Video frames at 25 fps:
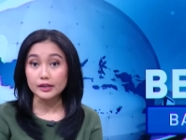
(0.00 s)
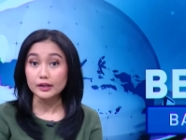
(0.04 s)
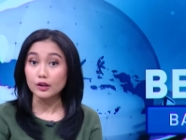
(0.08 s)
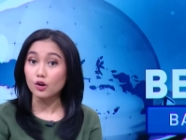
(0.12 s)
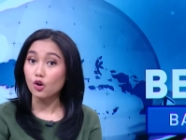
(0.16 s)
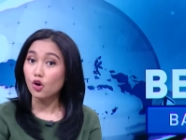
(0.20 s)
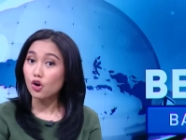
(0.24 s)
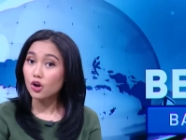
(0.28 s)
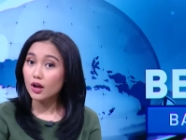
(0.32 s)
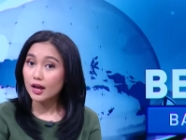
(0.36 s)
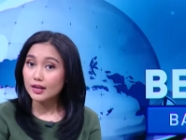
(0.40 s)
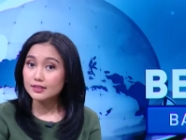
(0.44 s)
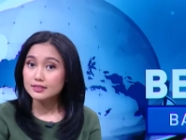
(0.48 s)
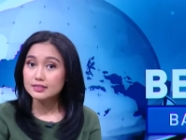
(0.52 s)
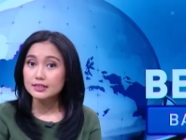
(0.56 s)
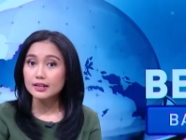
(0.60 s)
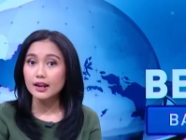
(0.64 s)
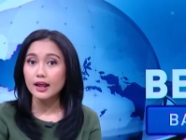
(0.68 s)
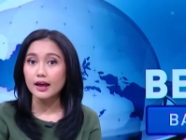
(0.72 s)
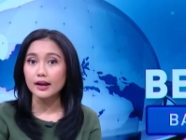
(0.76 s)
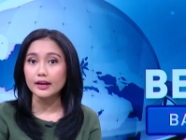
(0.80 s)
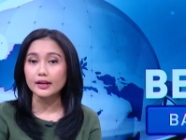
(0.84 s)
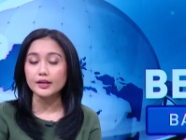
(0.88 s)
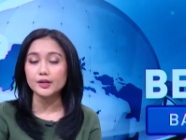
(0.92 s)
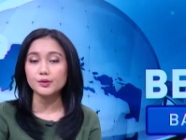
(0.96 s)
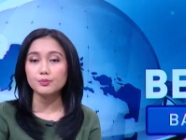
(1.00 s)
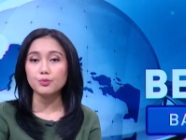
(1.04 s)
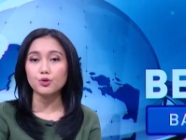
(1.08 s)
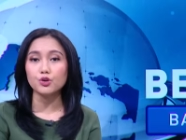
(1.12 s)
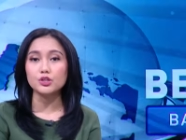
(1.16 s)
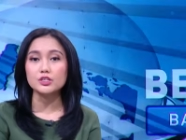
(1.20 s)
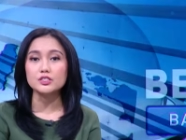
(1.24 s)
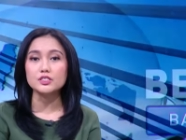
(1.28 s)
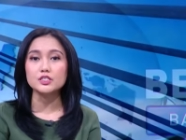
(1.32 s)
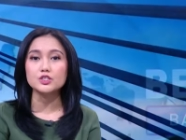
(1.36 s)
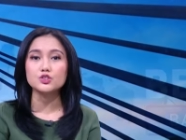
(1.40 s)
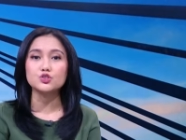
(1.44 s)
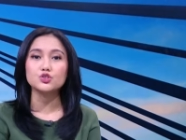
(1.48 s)
Di lokasi lain,
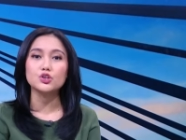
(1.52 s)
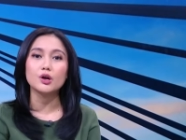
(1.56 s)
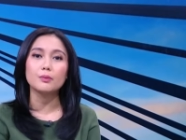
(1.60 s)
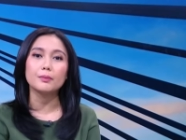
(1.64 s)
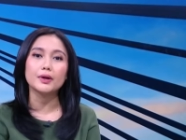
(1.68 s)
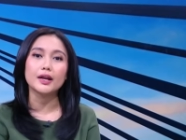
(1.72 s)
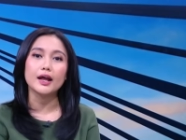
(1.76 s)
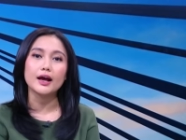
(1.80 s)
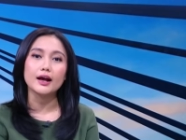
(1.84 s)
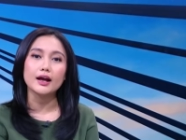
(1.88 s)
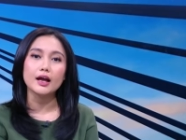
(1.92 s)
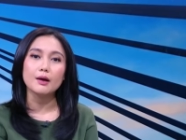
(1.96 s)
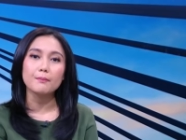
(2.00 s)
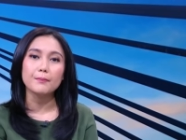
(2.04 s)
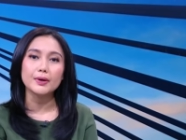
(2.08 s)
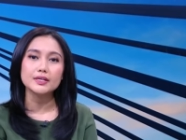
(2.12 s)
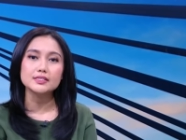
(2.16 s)
polisi juga menangkap